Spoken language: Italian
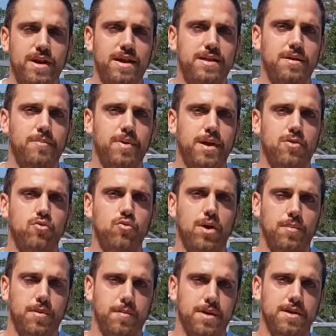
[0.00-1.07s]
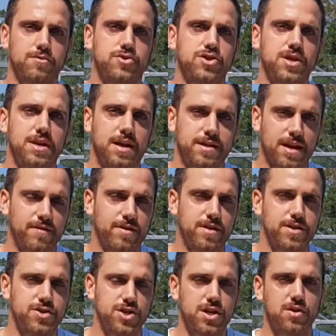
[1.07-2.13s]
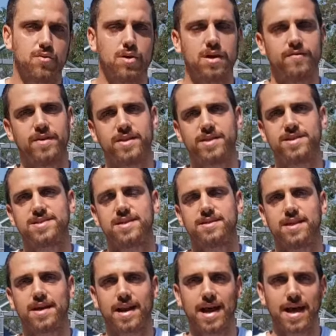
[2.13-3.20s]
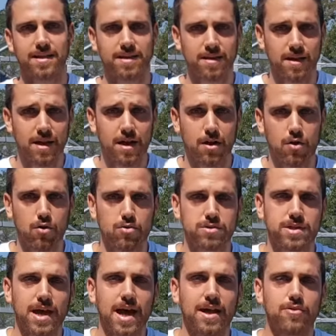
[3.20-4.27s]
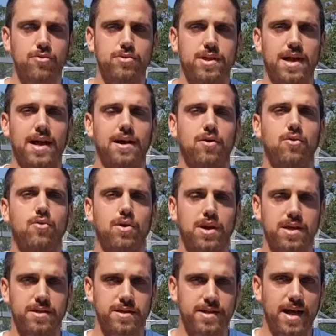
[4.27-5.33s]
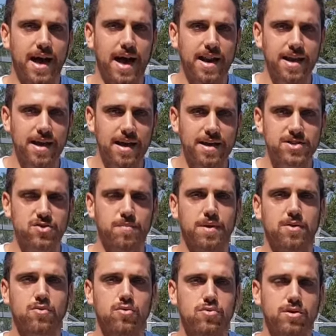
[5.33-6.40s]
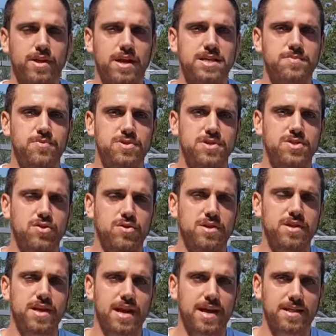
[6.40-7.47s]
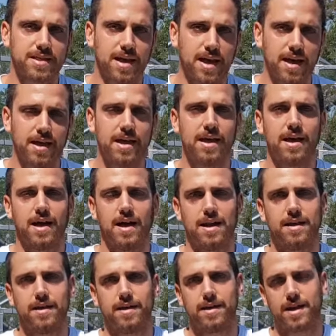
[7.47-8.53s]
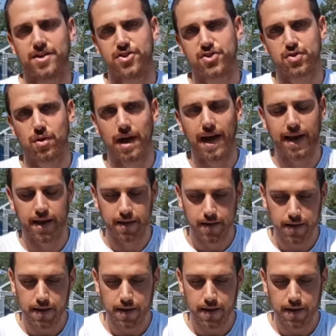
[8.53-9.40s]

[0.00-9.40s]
la temperatura più o meno oscilla tra i 25 e i 27 gradi, lontano da correnti d'aria e soprattutto dall'esposizione diretta ai raggi solari.